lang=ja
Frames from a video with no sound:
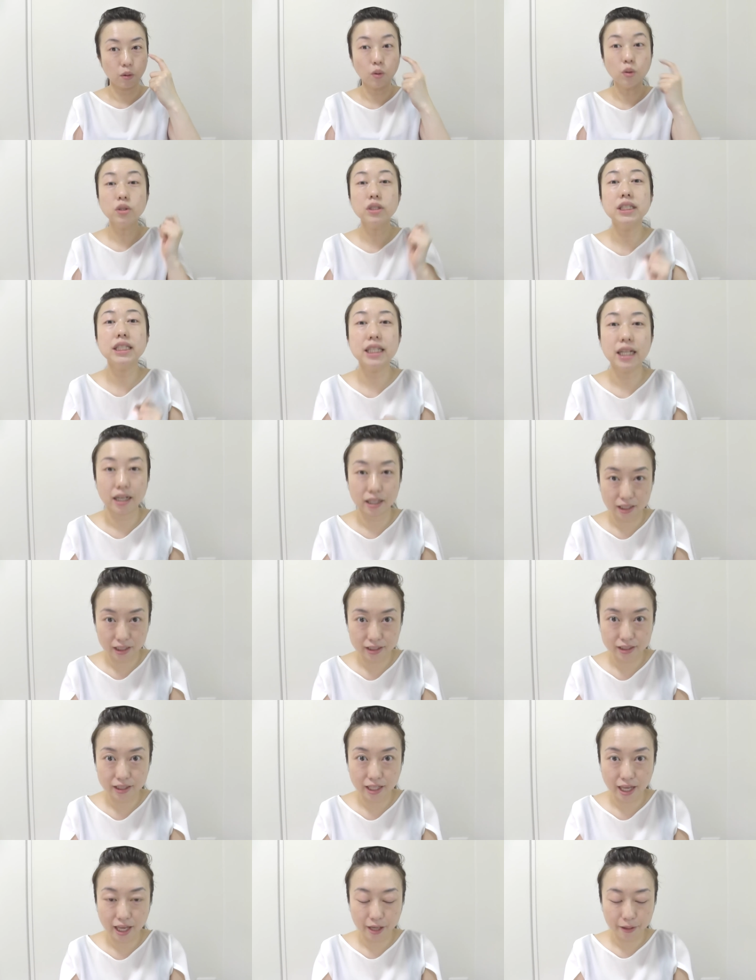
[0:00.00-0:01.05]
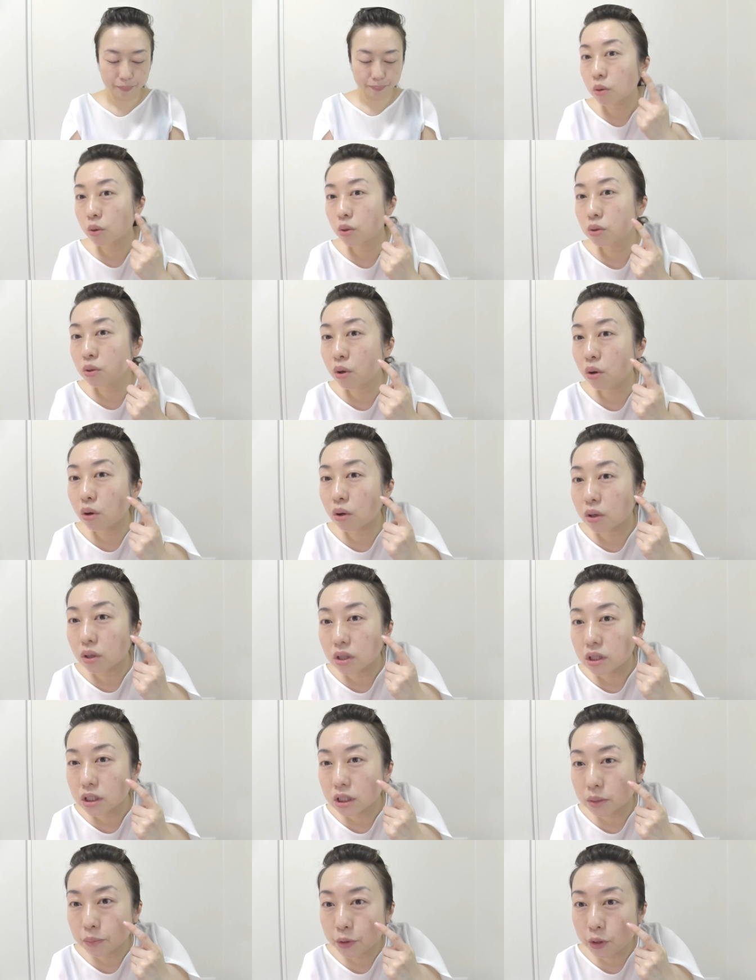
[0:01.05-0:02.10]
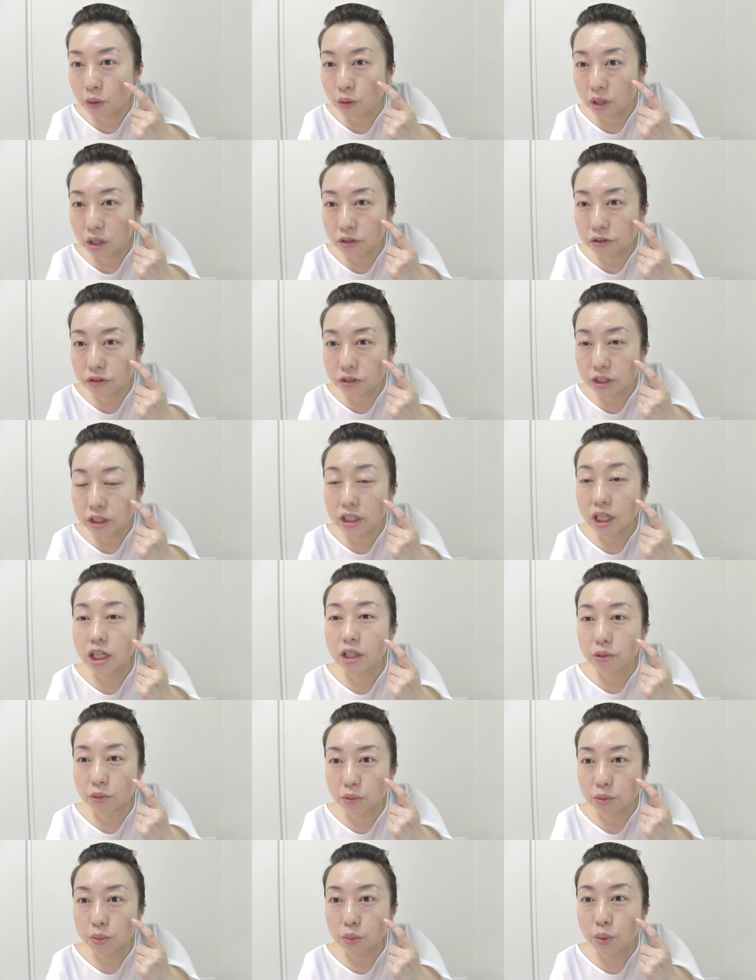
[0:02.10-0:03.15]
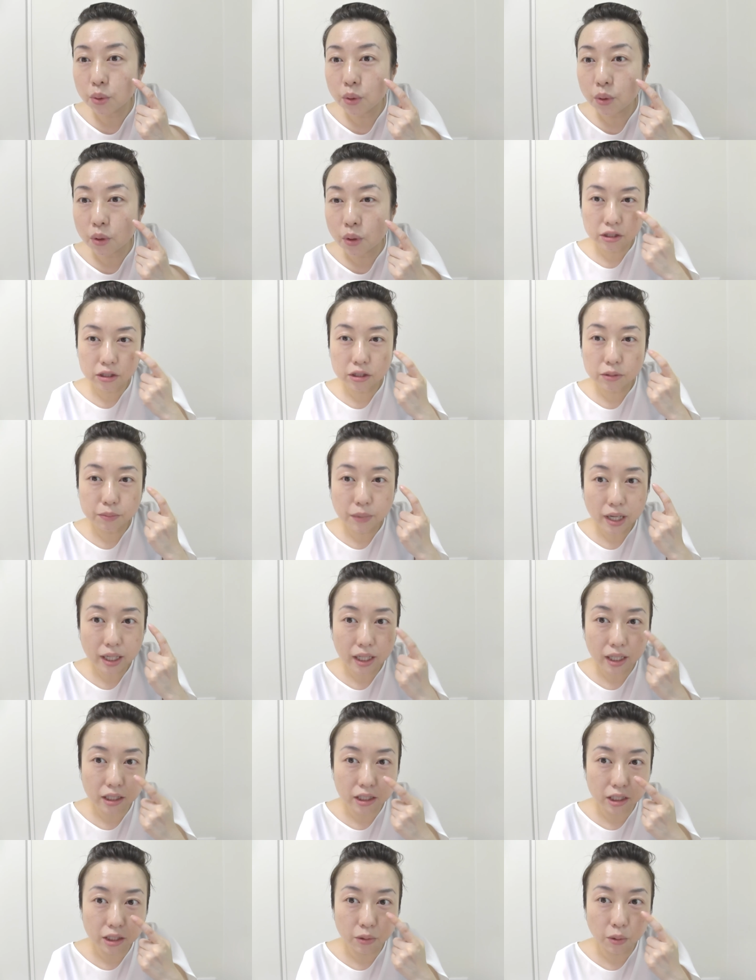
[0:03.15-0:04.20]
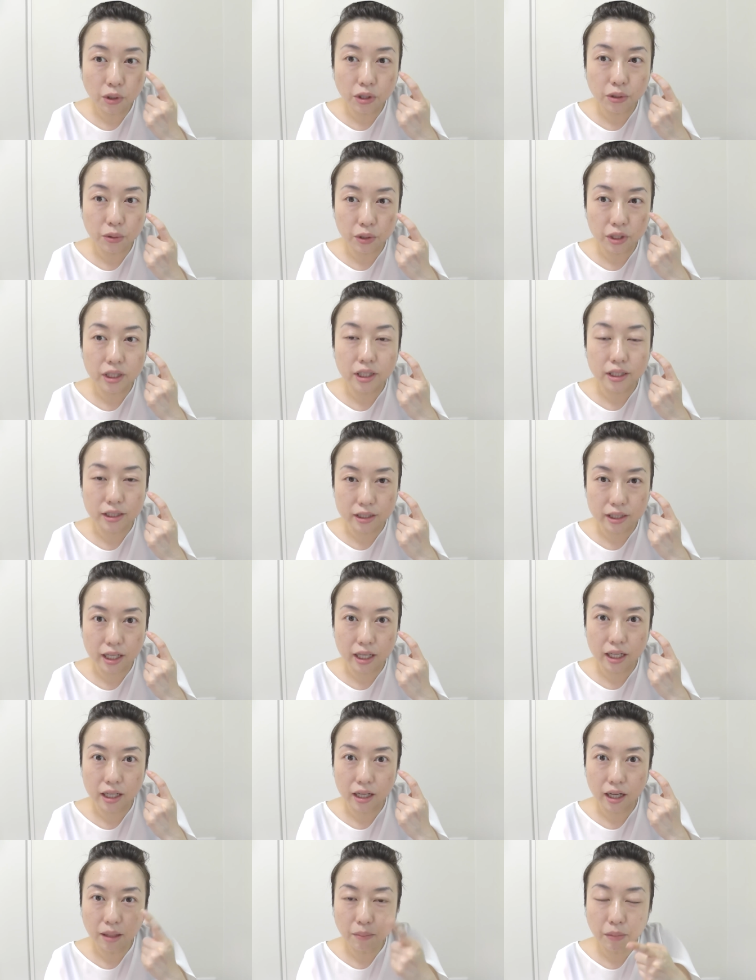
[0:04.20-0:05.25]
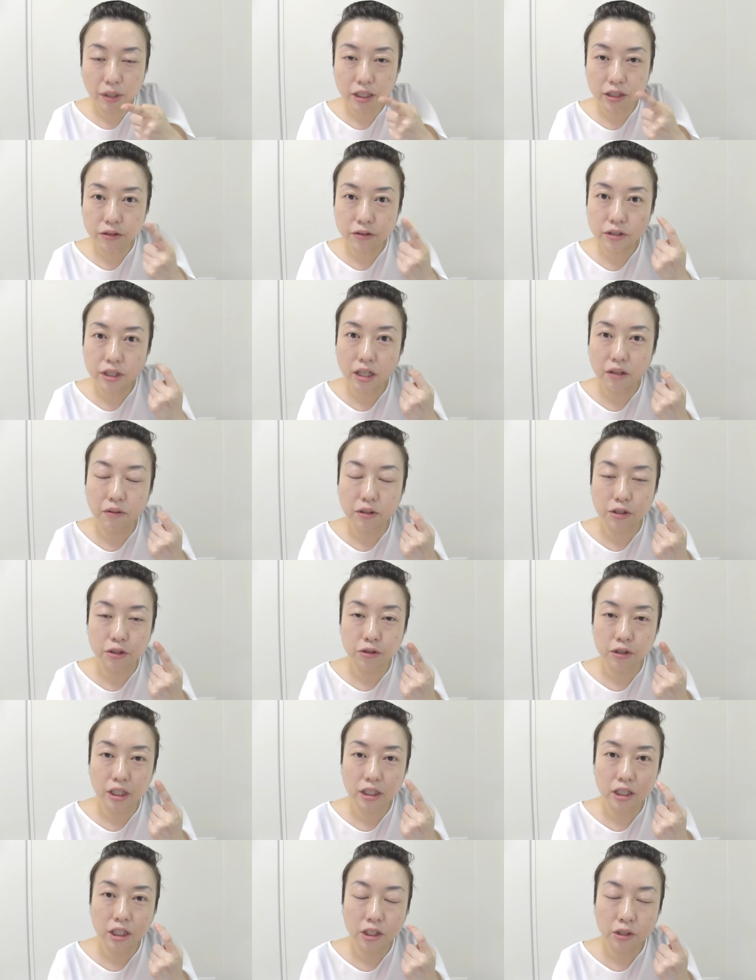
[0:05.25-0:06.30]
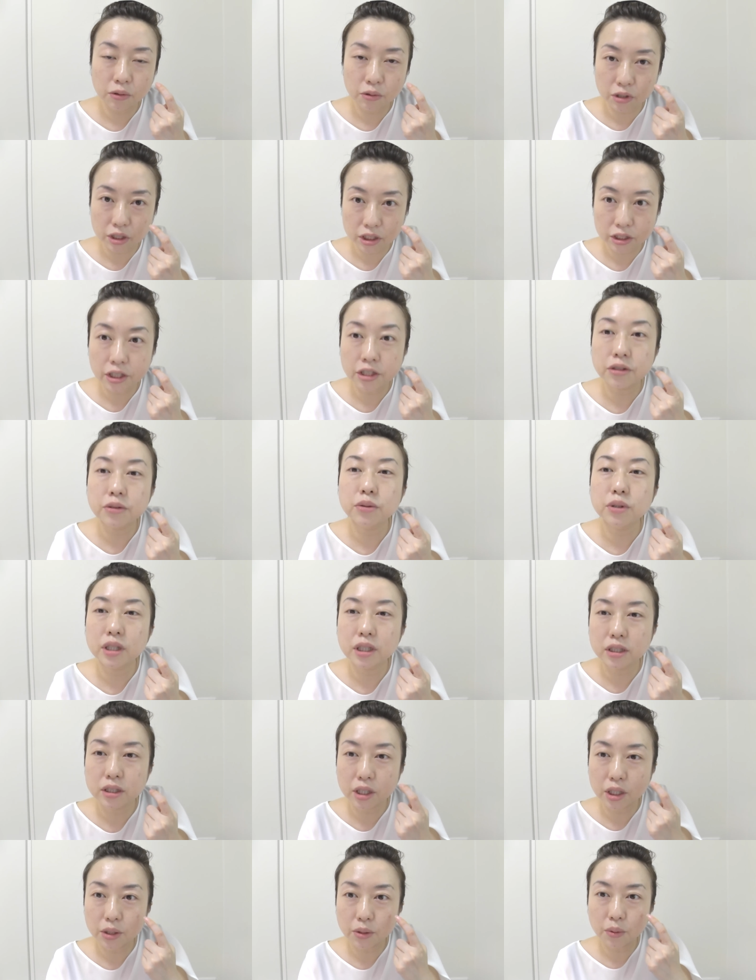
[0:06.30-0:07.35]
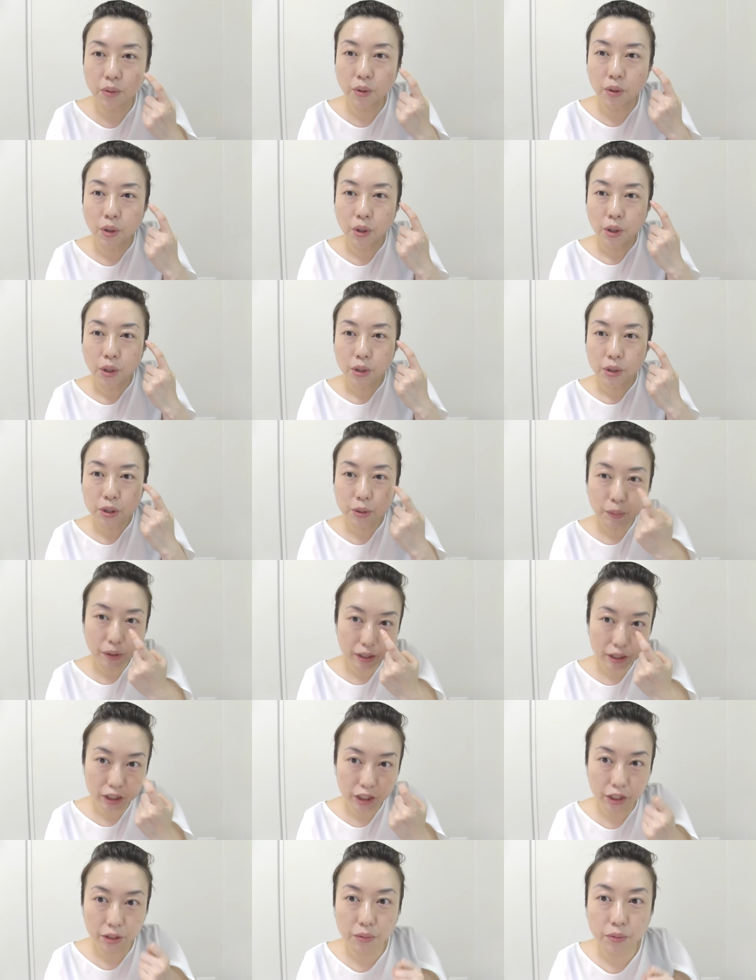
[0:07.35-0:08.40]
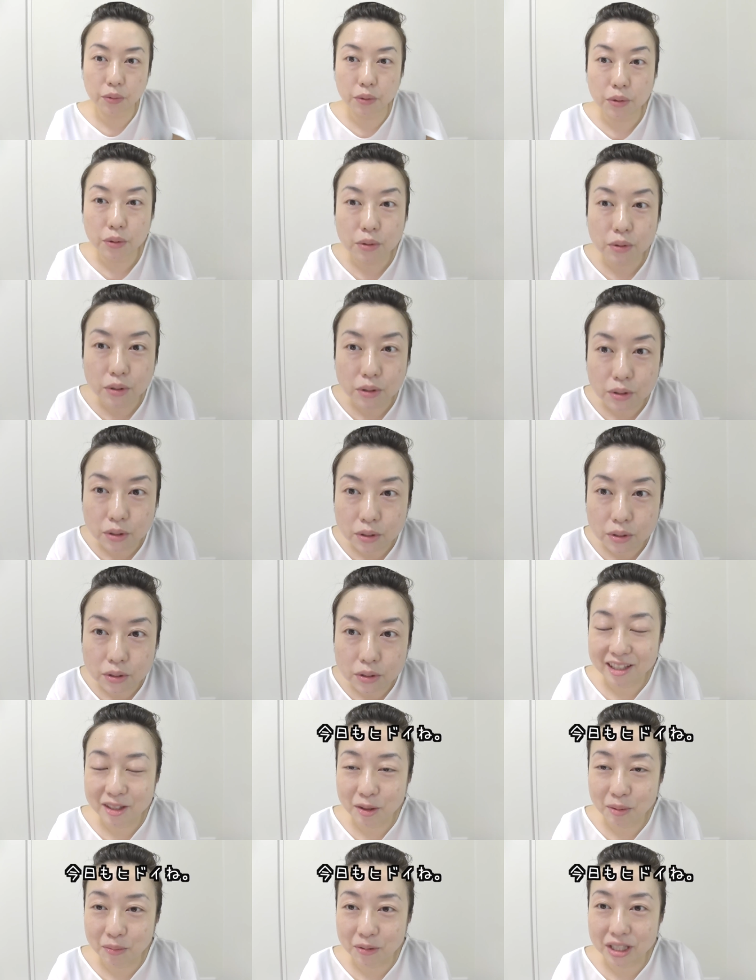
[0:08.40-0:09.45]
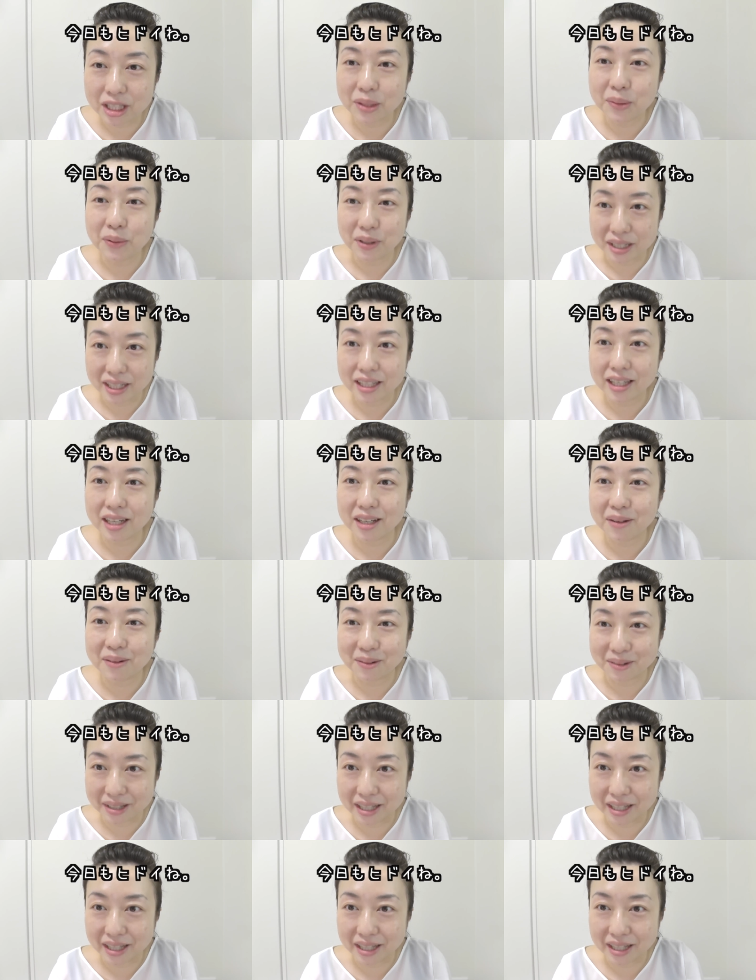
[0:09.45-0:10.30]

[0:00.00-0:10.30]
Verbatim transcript: コンシーラーですねこのシミを隠したいのとクマがひどい時ですねあんまり普段は塗らないようにしてるんですけどクマが結構今日もひどいね結構